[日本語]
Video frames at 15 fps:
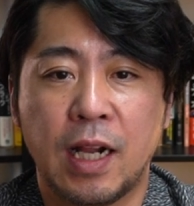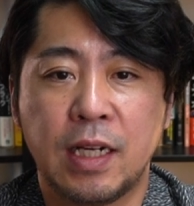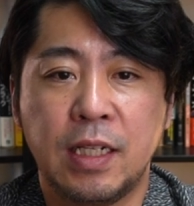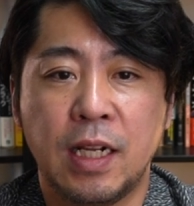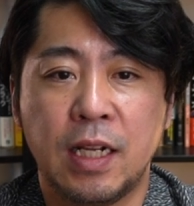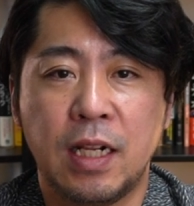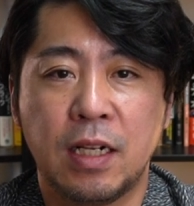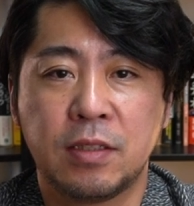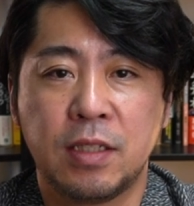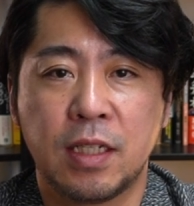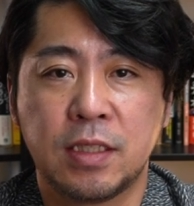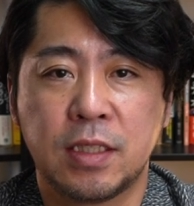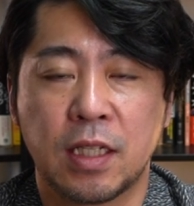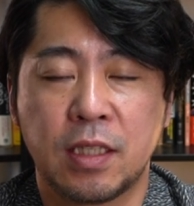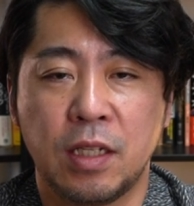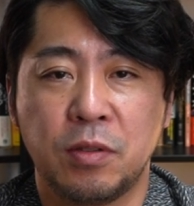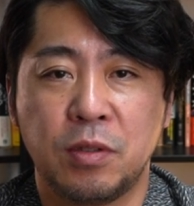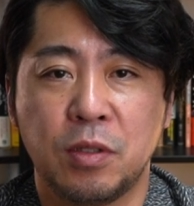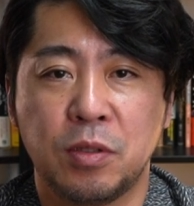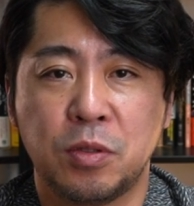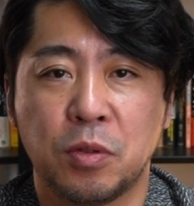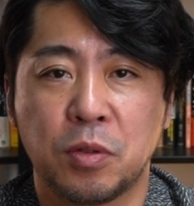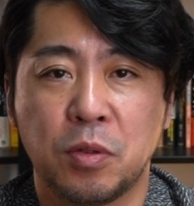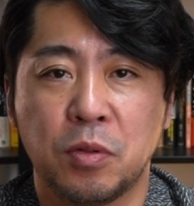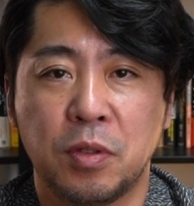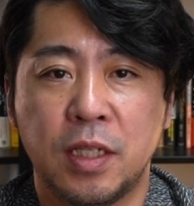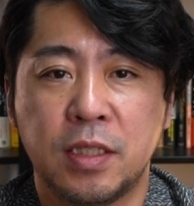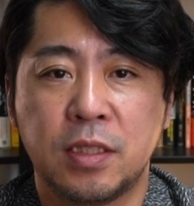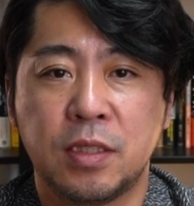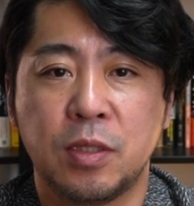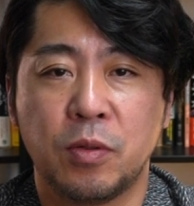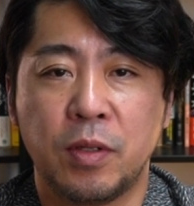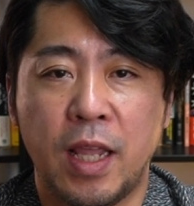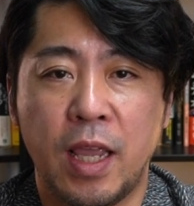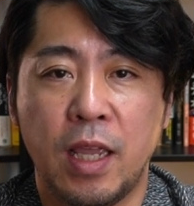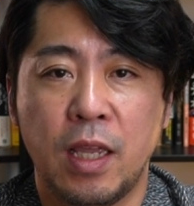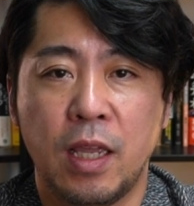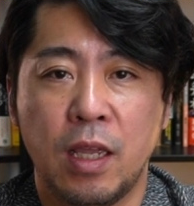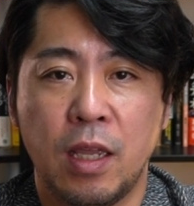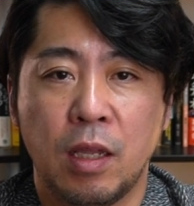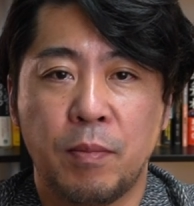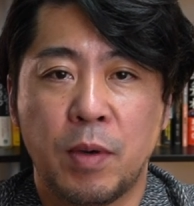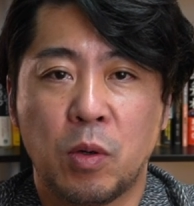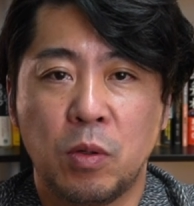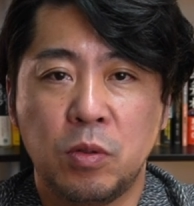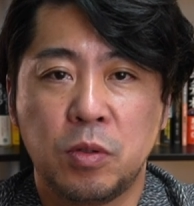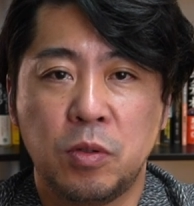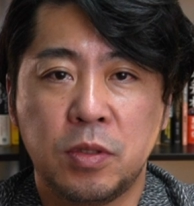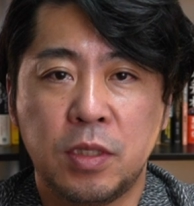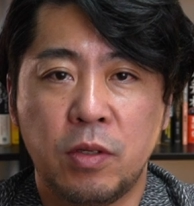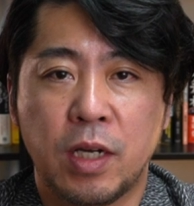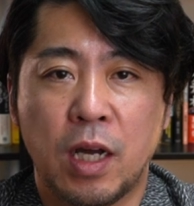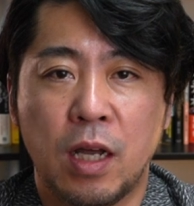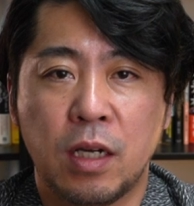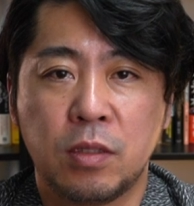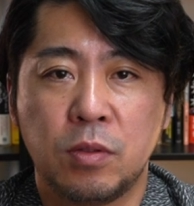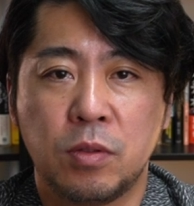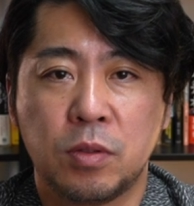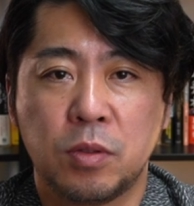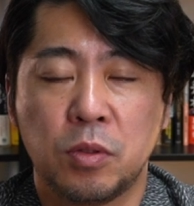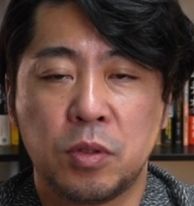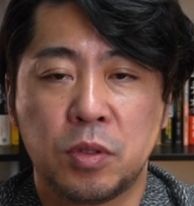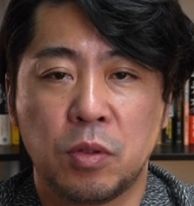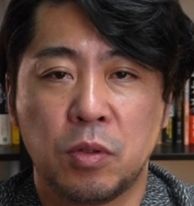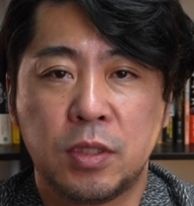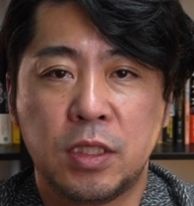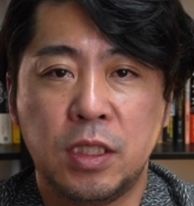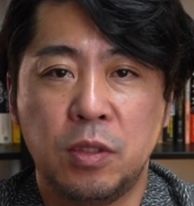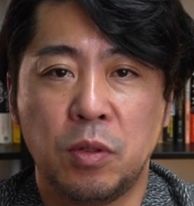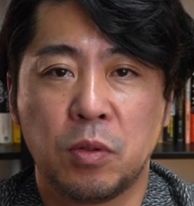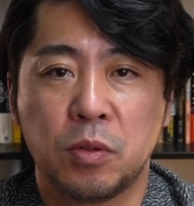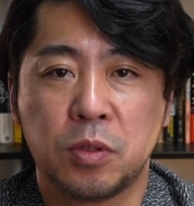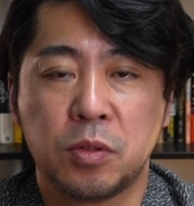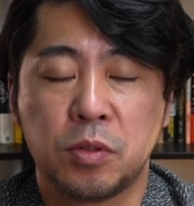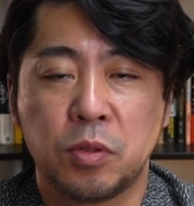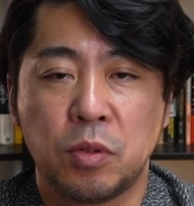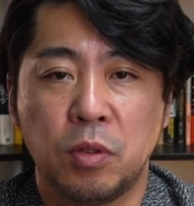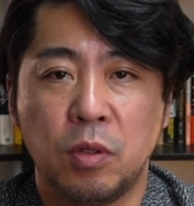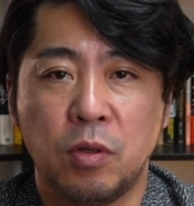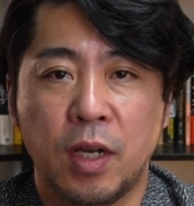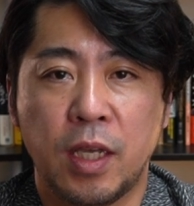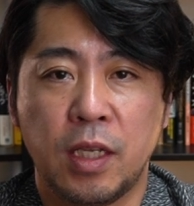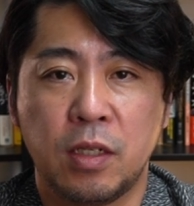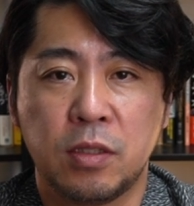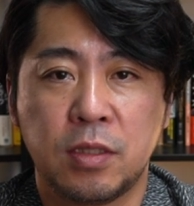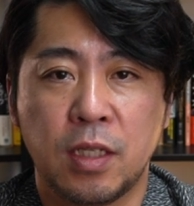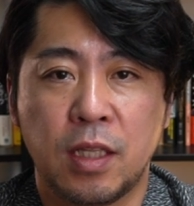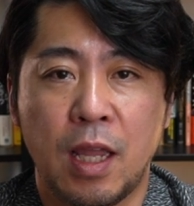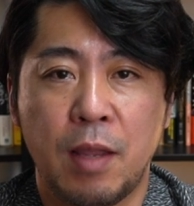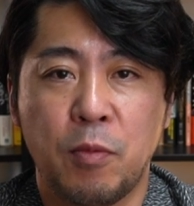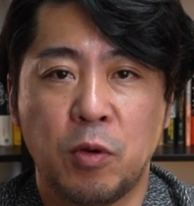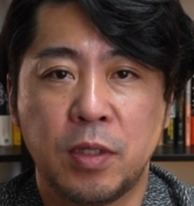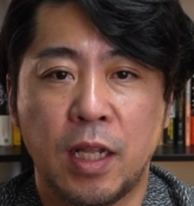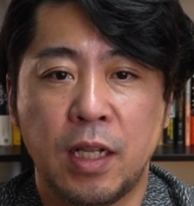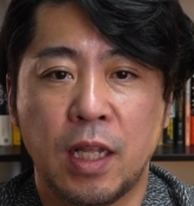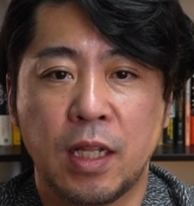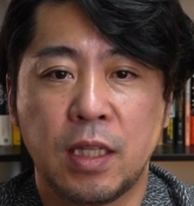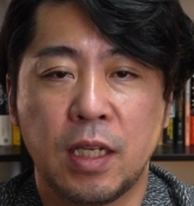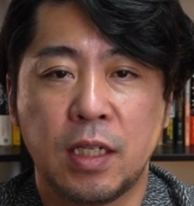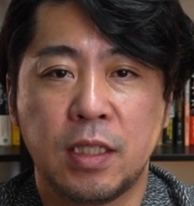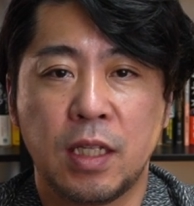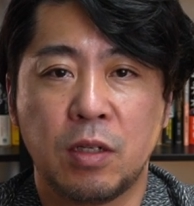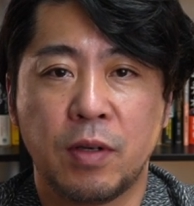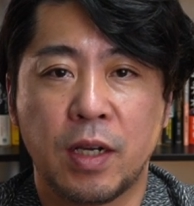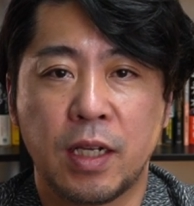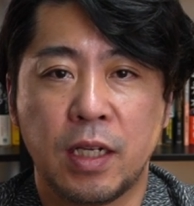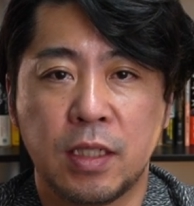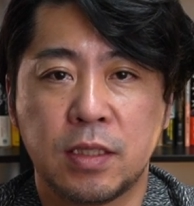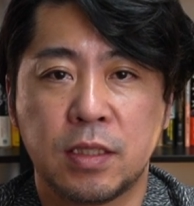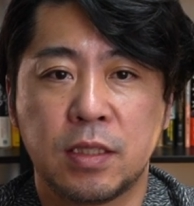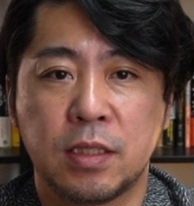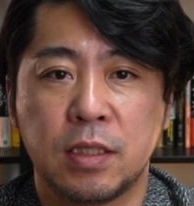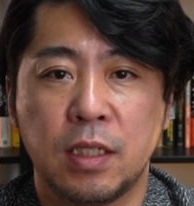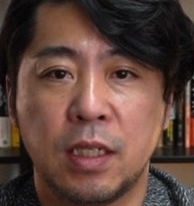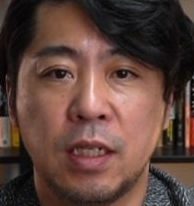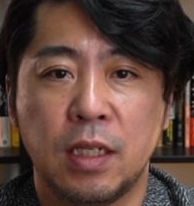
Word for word: 借りられなくなっちゃってるっていう状況ですよね。まあ、この不動産の価格の上昇、賃料の上昇というのがイギリスでは大問題になってきてるわけです。